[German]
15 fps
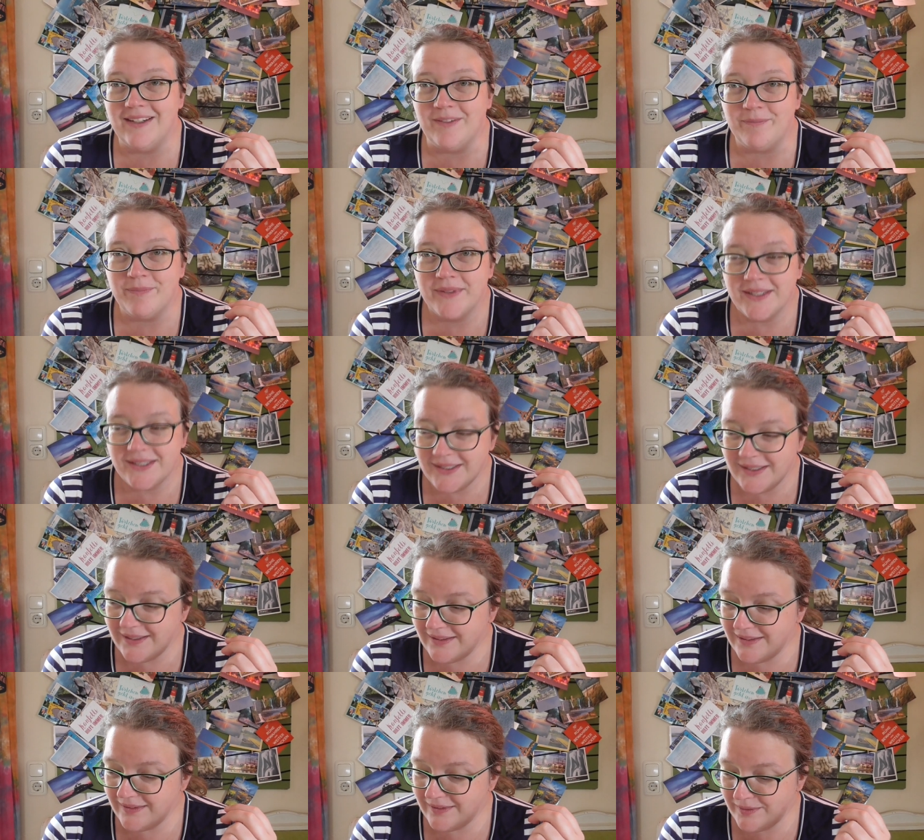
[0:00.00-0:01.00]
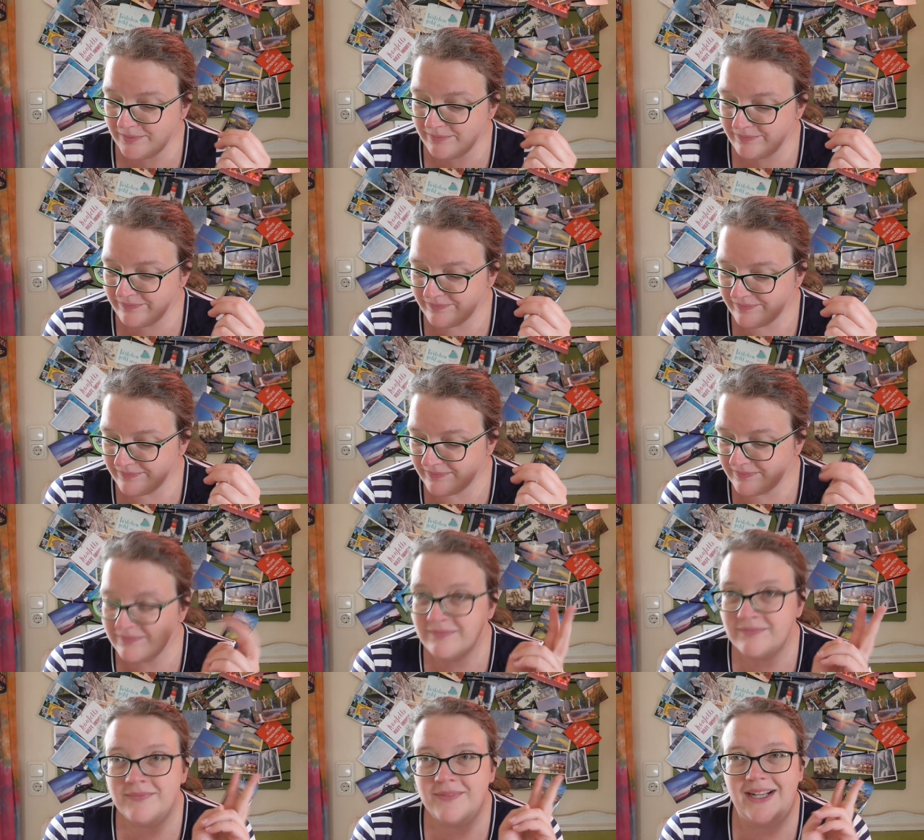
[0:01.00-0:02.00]
Ja, ähm,
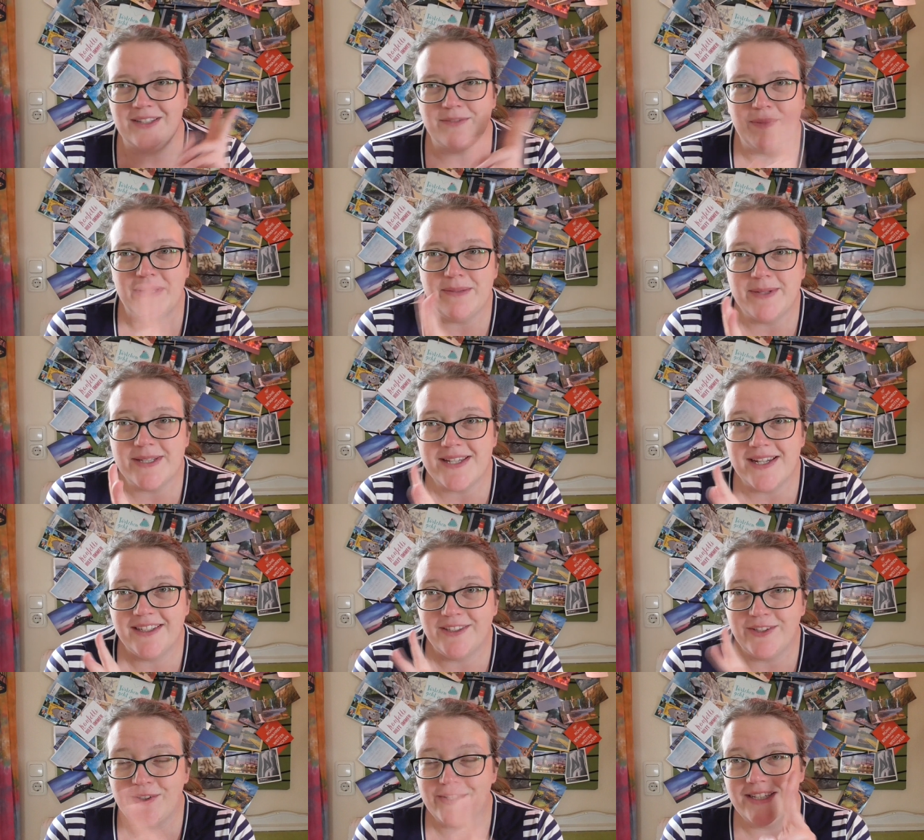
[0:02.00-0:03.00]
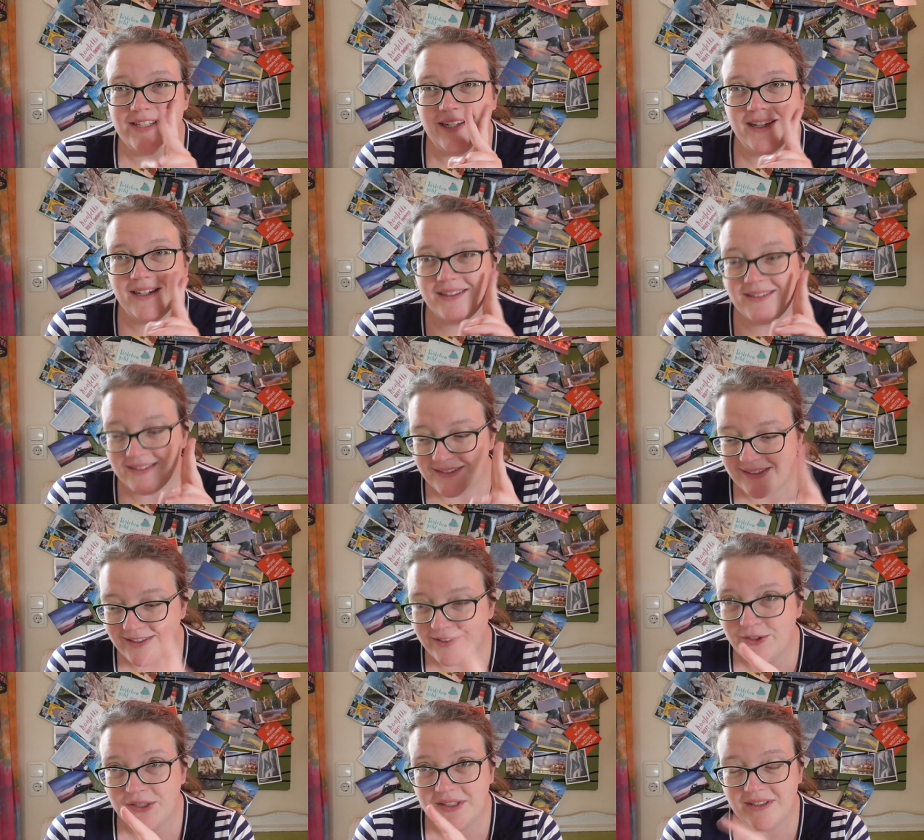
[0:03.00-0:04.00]
also manchmal zeige ich euch die Nadeln. Ich
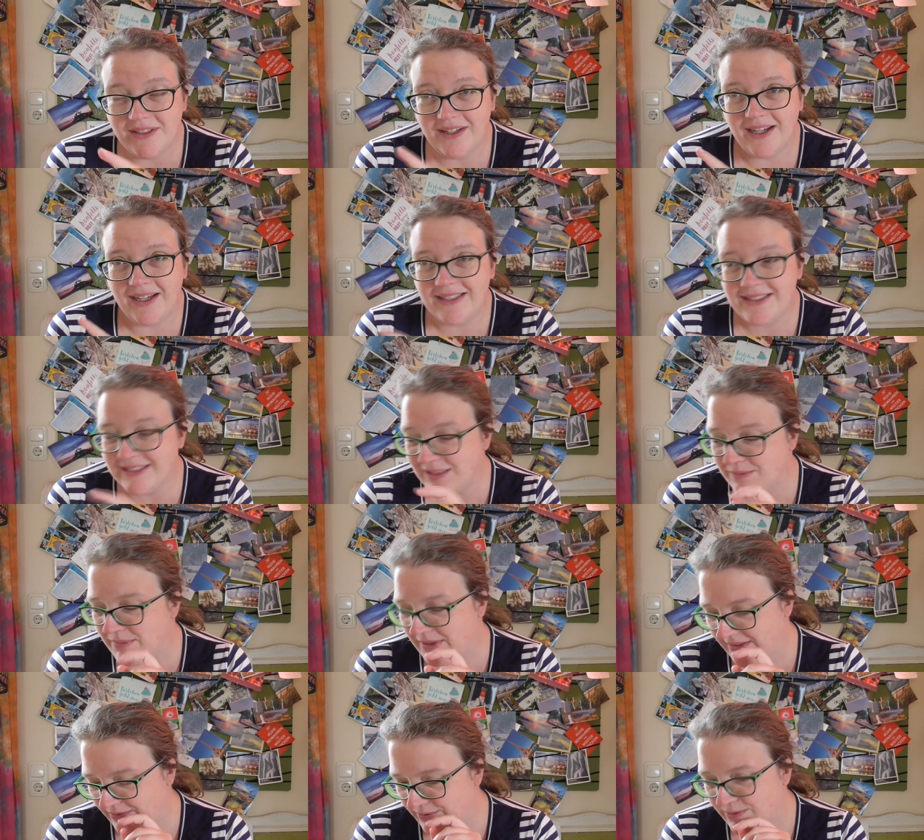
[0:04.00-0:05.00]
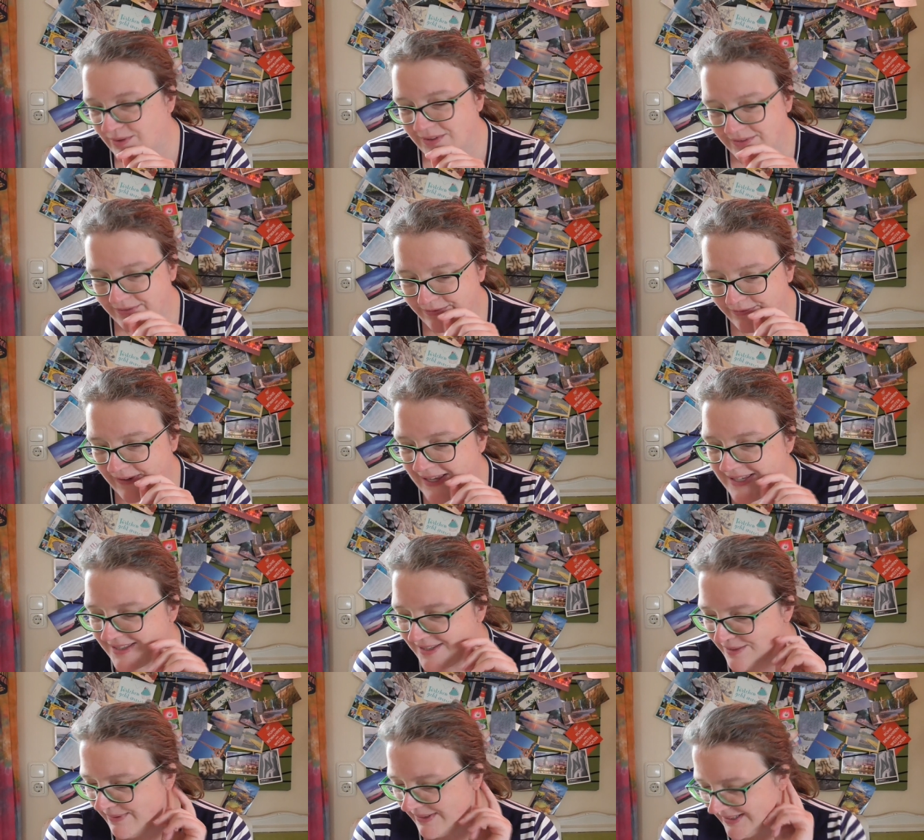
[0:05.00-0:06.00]
nenne euch eigentlich immer oder
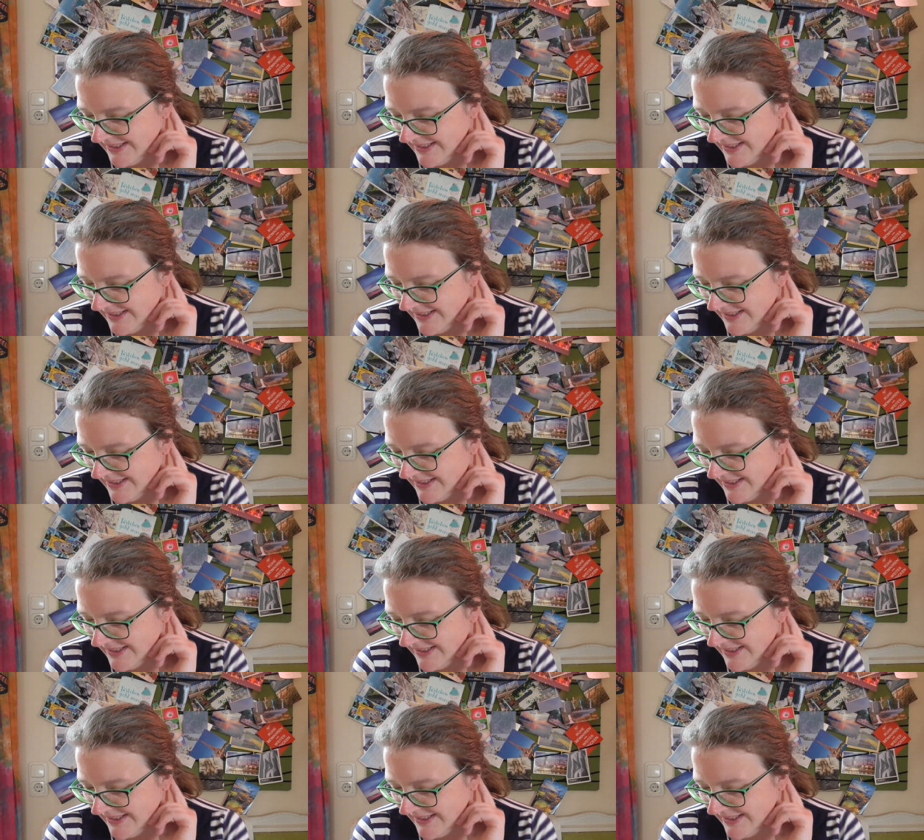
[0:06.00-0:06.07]
fast